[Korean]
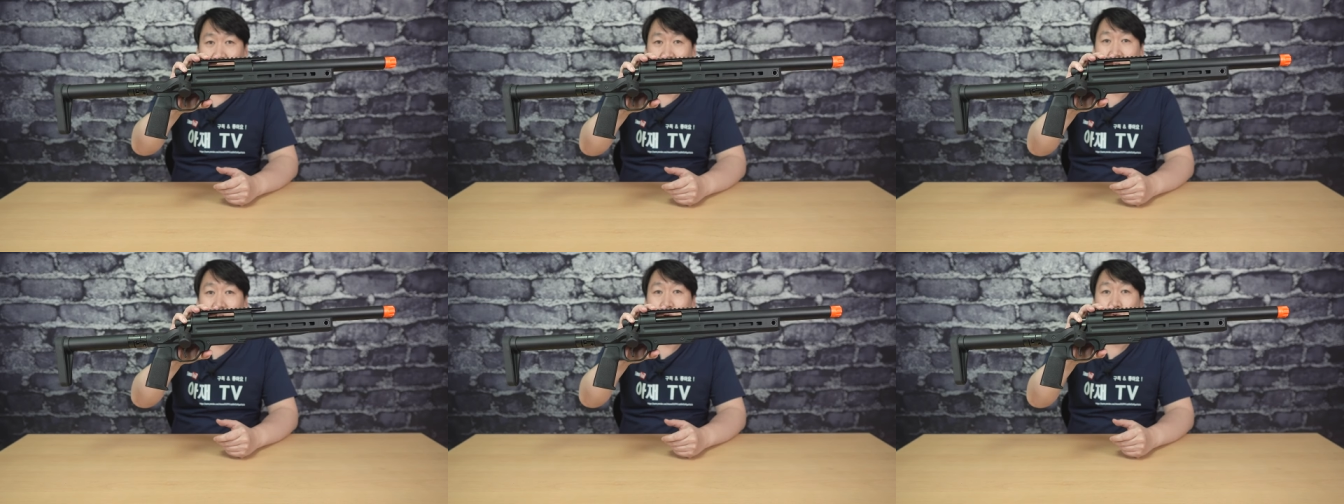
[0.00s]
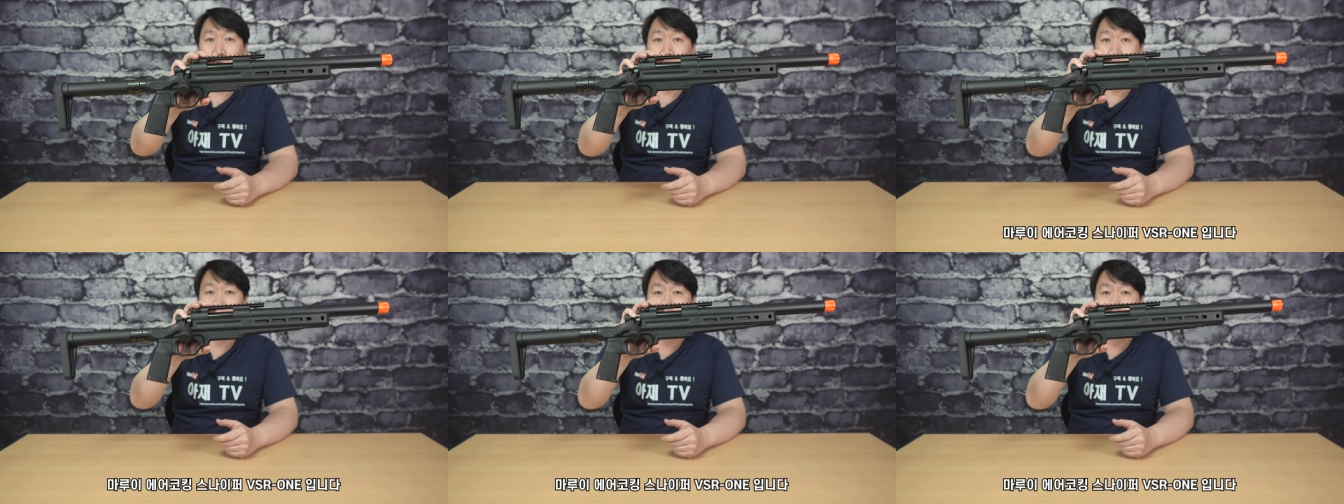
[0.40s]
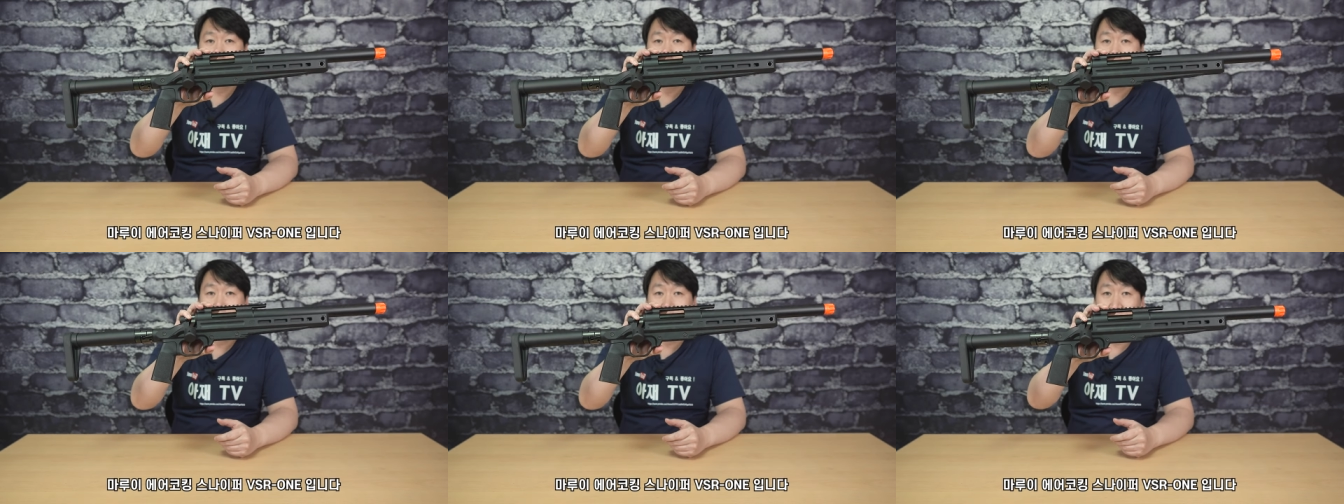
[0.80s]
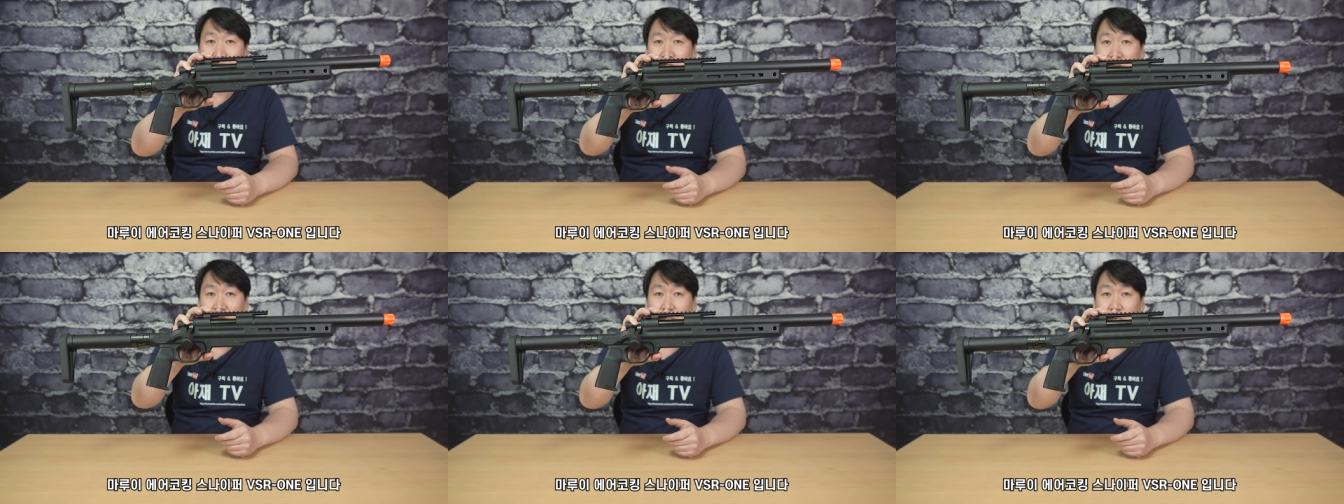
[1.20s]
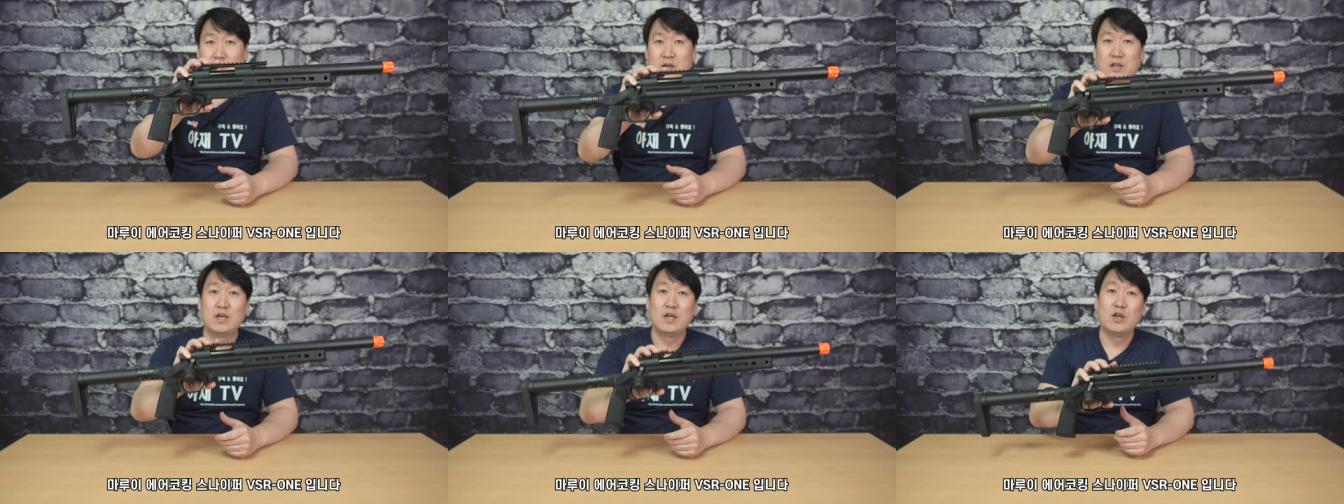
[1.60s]
에어코킹
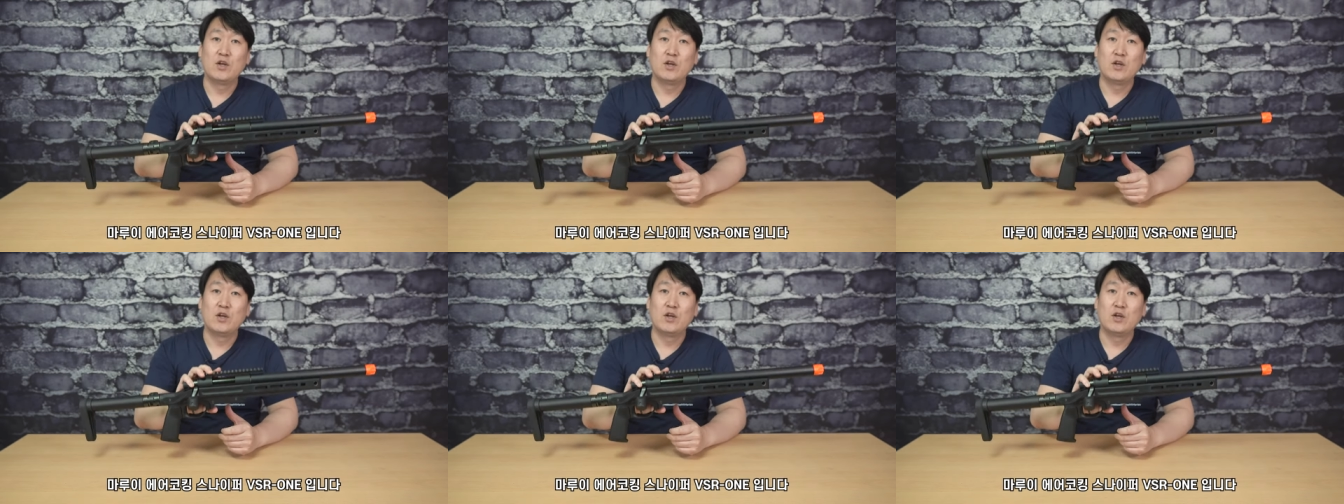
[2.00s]
스나이퍼